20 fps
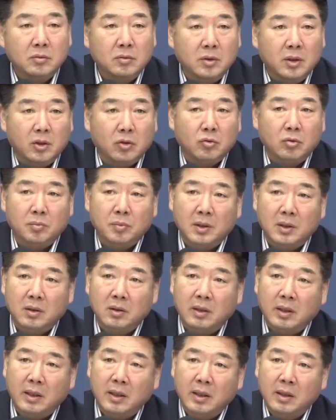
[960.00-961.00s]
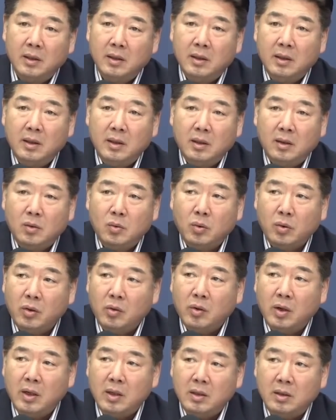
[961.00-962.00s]
우리 국민들의 통일
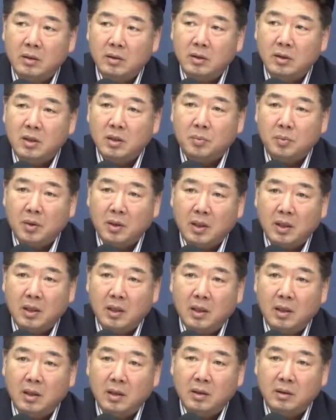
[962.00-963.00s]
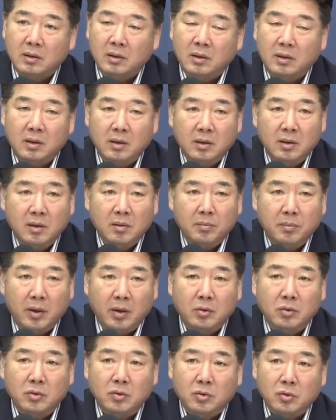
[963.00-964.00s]
관련 의식 변화를
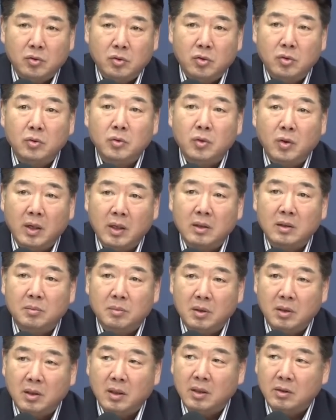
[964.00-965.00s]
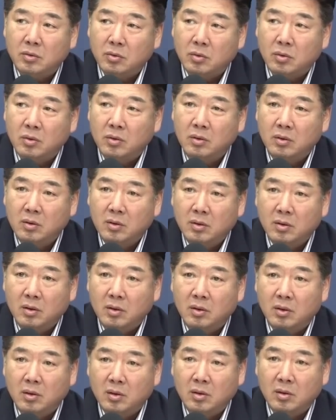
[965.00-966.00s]
매우 중요한 의미를 가지고
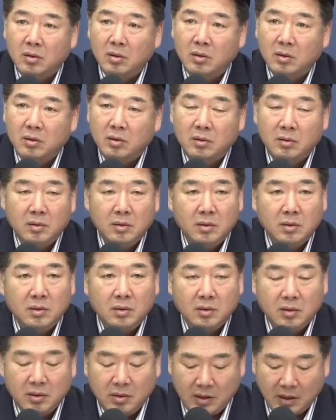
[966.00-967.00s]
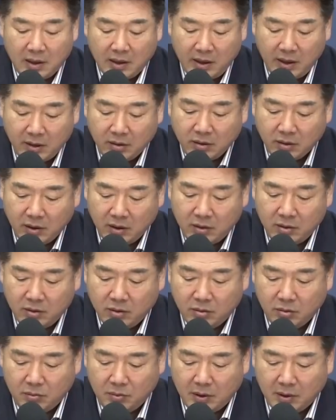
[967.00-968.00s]
어, 제가 해석해
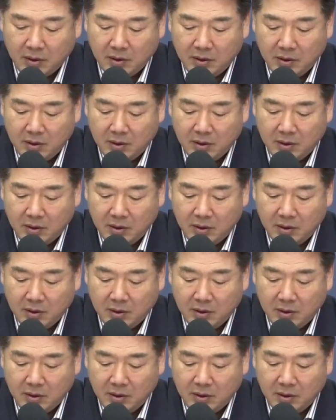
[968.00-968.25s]
드렸습니다.